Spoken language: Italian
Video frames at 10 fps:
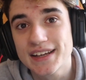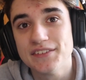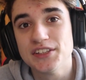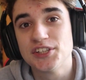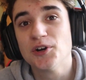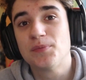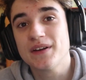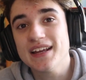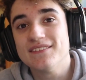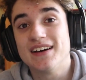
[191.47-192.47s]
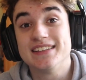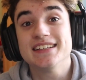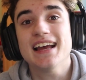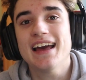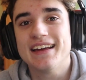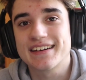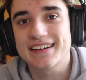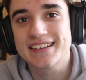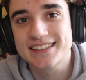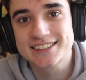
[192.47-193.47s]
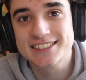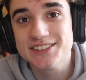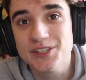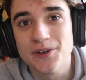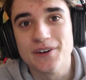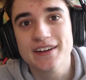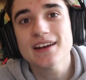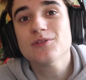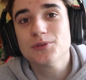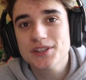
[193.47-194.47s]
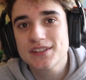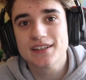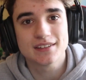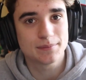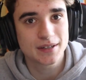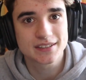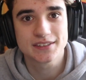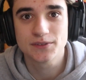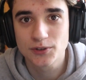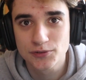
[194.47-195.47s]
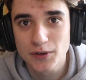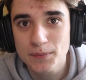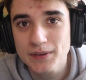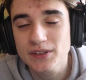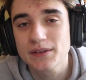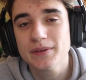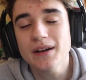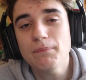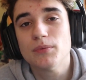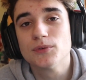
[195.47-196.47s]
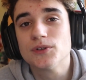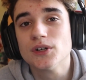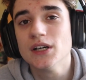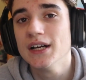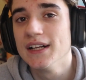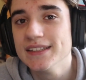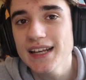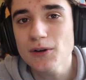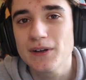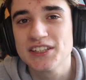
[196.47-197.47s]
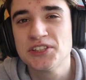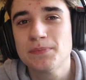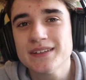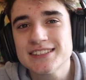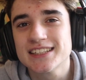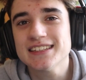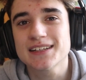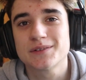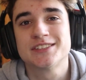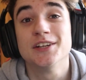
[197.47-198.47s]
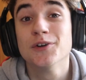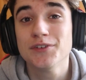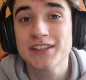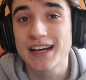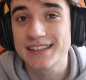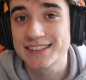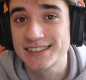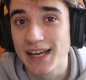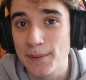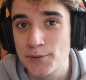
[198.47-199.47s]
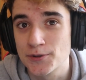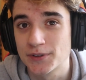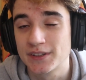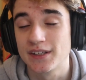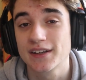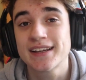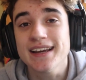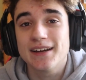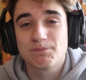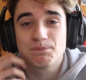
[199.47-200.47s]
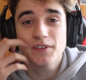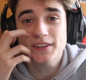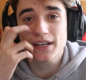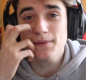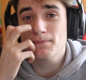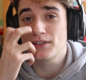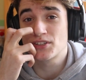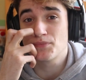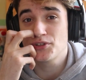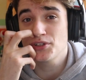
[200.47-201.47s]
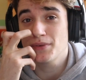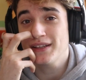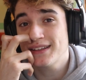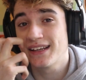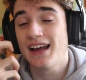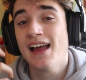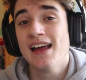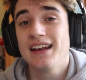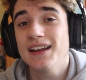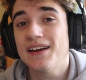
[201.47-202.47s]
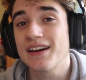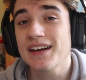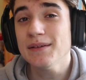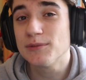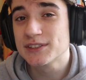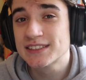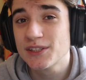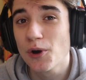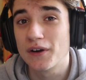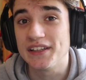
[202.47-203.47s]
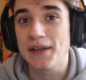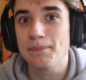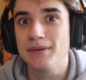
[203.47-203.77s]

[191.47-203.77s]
che vi dicevo prima di Eric, signori, è un tweet da parte di uno sviluppatore ben appunto, nella quale ci presenta questa novità da snapshot, che vedrebbe semplicemente la rimozione dei